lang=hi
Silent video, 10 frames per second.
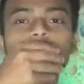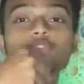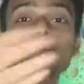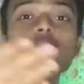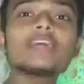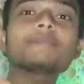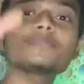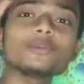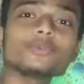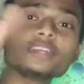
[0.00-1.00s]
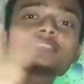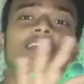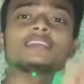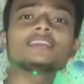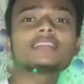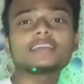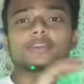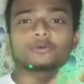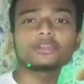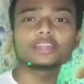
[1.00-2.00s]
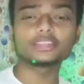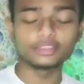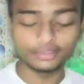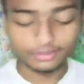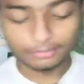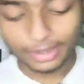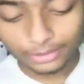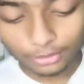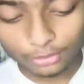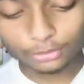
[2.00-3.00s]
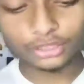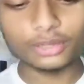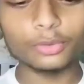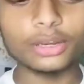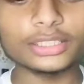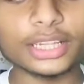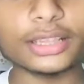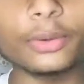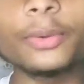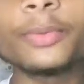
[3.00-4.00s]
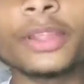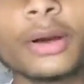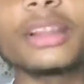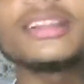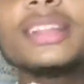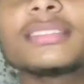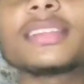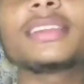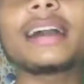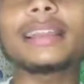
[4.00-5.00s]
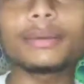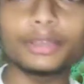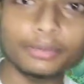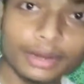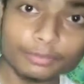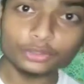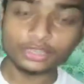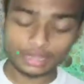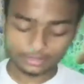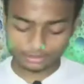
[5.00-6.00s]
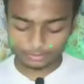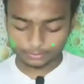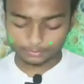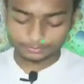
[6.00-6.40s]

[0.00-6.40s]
जो बोला आपने वही सही निकला ये कोलगेट है बाकी और कुछ नहीं बोलना चाहता हूँ और अंदर से निकाल के भी एक बार आपको दिखा देता हूँ